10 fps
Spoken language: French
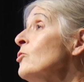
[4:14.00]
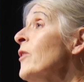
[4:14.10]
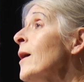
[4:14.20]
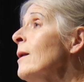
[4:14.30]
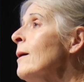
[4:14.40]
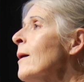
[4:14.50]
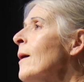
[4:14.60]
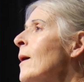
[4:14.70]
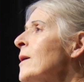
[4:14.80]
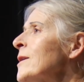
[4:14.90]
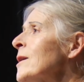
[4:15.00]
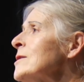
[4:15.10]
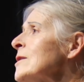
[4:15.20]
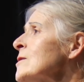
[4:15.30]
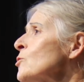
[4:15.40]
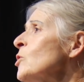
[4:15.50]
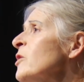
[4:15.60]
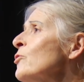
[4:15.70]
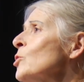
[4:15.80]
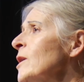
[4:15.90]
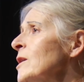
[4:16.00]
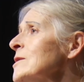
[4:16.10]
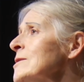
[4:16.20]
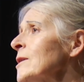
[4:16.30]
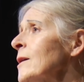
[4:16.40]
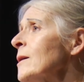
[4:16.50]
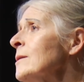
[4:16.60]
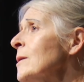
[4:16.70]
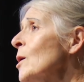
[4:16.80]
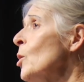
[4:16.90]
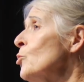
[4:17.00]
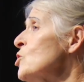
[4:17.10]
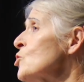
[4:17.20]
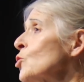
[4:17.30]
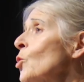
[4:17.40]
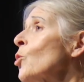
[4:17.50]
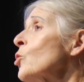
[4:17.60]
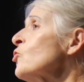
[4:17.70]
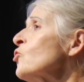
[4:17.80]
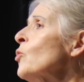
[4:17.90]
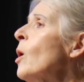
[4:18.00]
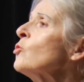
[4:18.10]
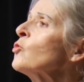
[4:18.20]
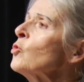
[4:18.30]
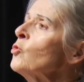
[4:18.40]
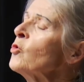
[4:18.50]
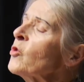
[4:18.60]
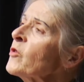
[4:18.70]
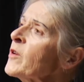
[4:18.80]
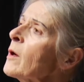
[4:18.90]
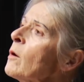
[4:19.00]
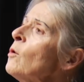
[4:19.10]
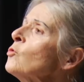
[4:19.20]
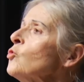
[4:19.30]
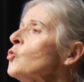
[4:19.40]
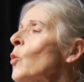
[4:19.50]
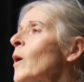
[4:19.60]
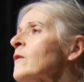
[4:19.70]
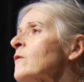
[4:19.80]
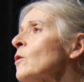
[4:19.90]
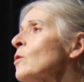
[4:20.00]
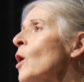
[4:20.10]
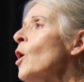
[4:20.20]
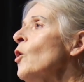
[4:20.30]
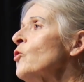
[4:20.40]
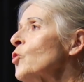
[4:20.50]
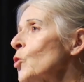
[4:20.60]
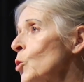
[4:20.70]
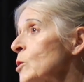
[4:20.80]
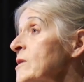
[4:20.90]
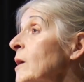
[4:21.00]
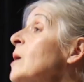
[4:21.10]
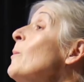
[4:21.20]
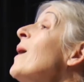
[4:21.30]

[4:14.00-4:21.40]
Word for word: nouvelles qui existe au niveau des lycéens, puisqu'on reçoit entre 250 ou 300 selon les années.